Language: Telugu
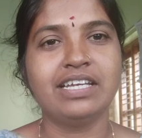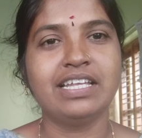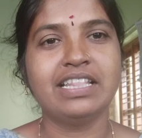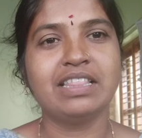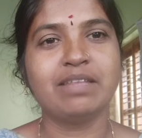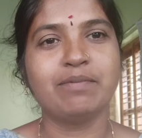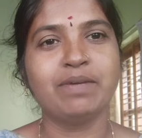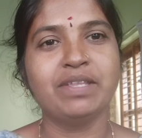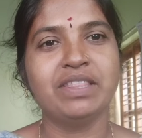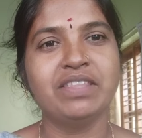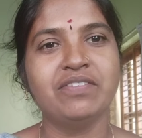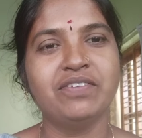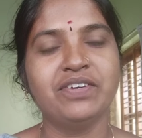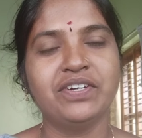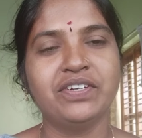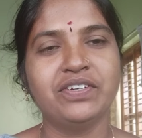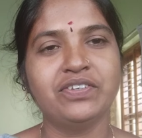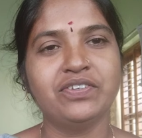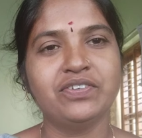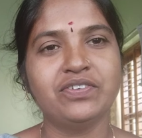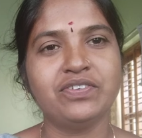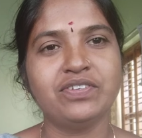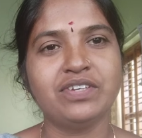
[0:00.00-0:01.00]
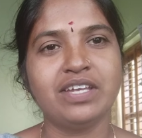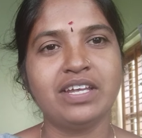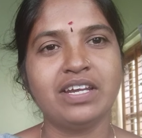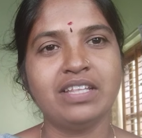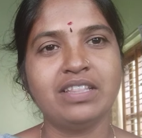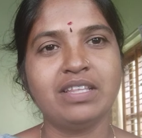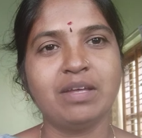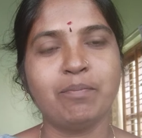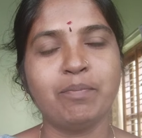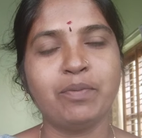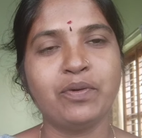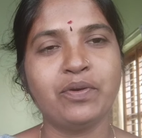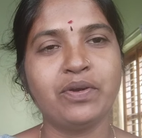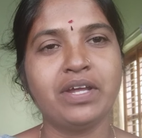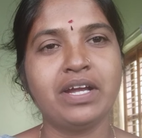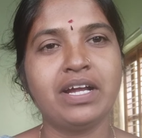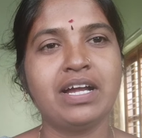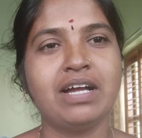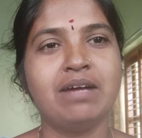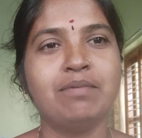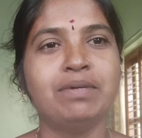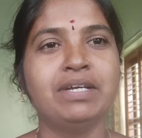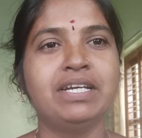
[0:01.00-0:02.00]
ఎంతమంది వీడియో చూసినారో తప్పకుండా
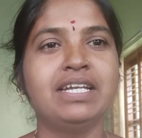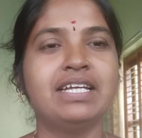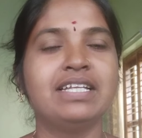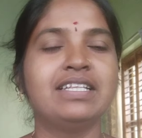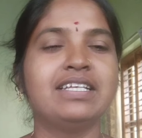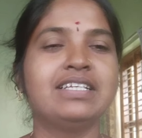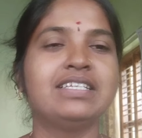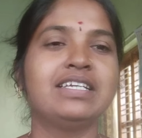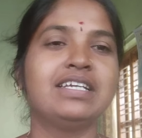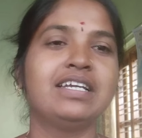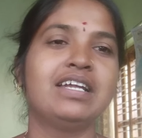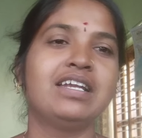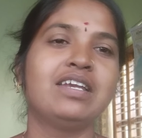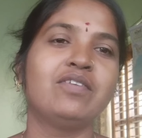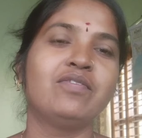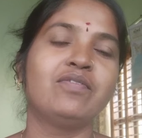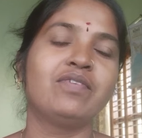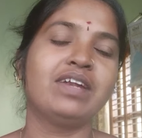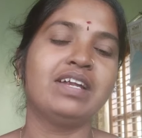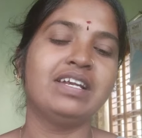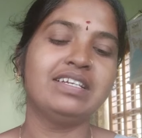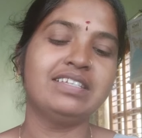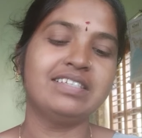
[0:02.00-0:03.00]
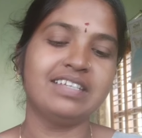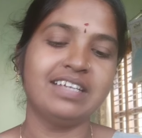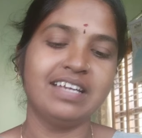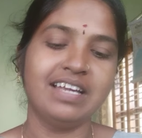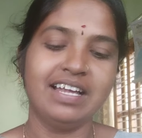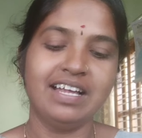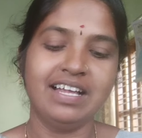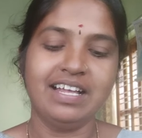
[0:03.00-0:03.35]
కామెంట్ అయితే చేయండి ఫ్రెండ్స్